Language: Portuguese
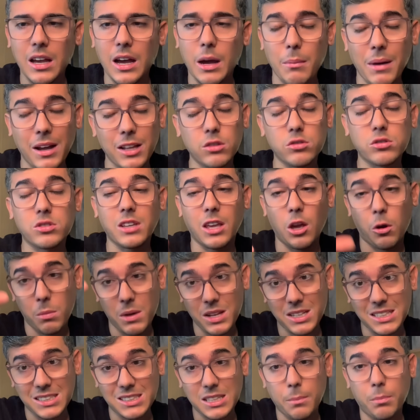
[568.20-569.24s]
Amados,
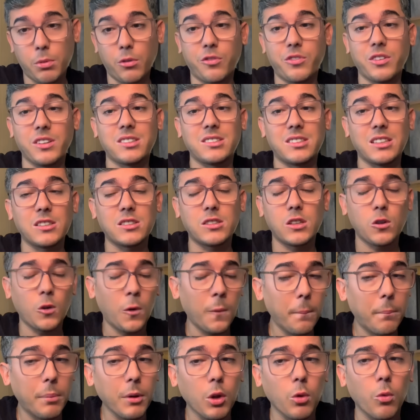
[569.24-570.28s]
realmente essa profecia se
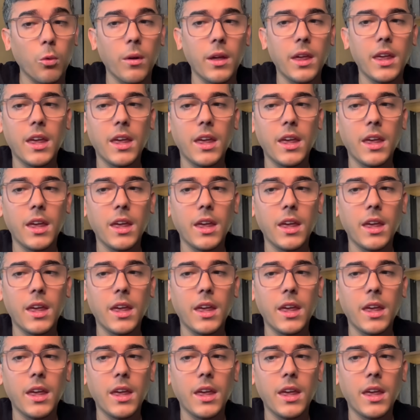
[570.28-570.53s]
cumpriu.